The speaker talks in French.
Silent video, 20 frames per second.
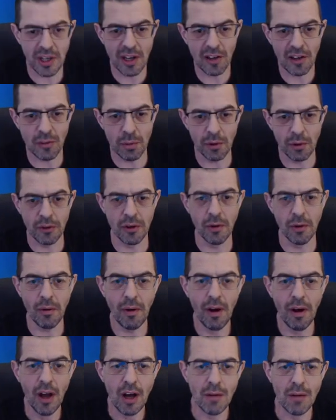explosion,
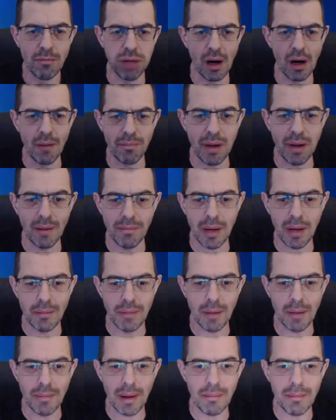bam, bam, bam,
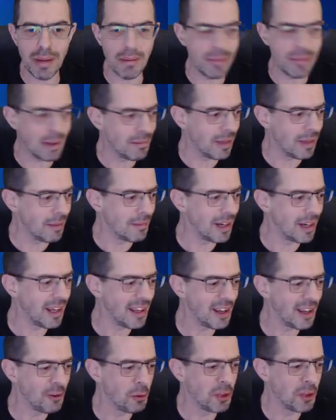bam, bam, bam, bam, bam, là, il y
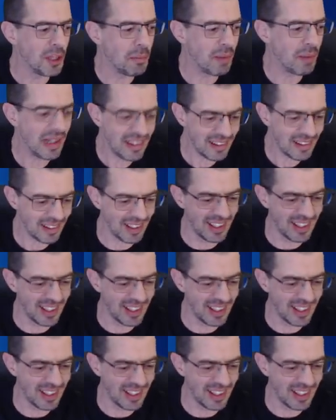a tout qui pète.